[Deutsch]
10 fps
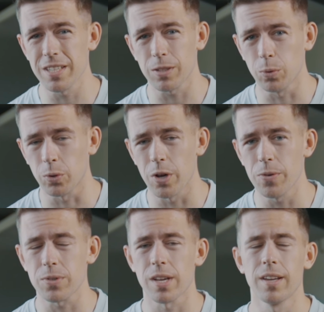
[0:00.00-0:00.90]
nicht gut
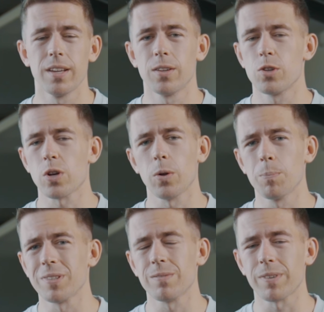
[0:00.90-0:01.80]
läuft. Schaut
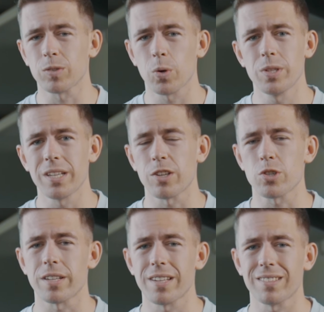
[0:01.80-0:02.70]
ein bisschen, was könnt ihr dann
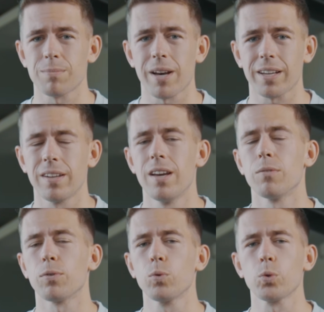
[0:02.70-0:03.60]
stattdessen machen.
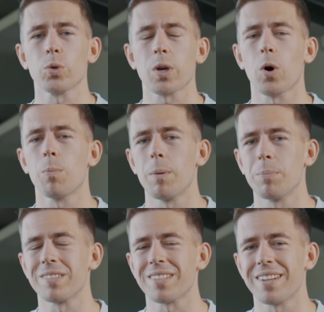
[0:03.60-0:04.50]
Versucht euch auch mal ein
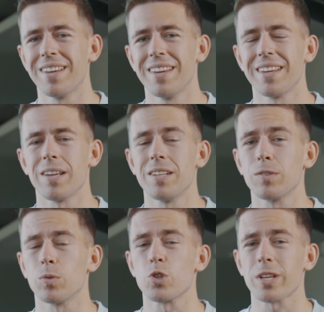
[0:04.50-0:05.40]
bisschen äh,
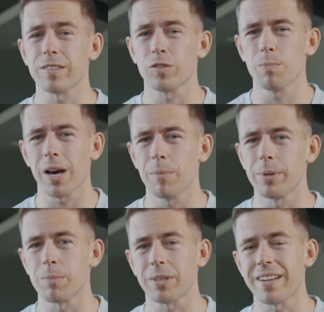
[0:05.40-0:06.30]
nicht so Stress zu machen
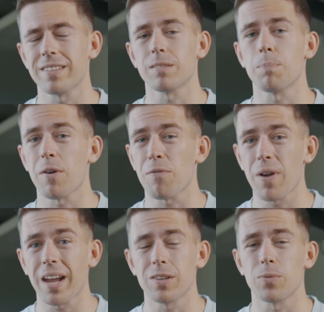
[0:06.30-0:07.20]
mit dem ganzen
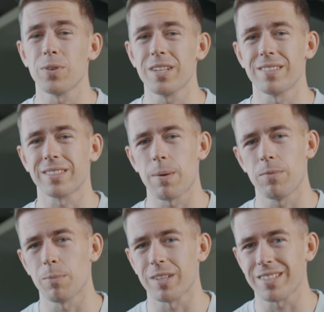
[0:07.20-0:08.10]
perfekten Fitness-Game,
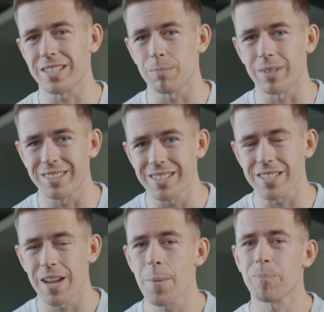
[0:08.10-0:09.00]
wie man es halt immer
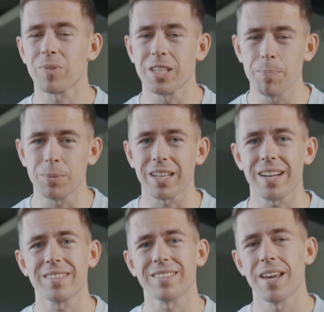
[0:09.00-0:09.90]
sieht. Gebt
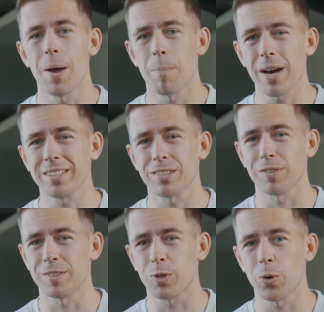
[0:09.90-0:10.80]
Gas, macht das,
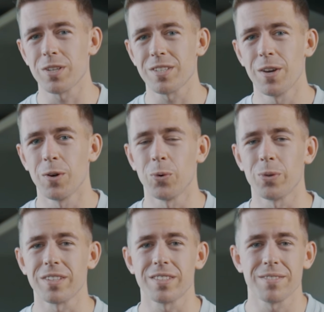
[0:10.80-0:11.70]
was ihr könnt und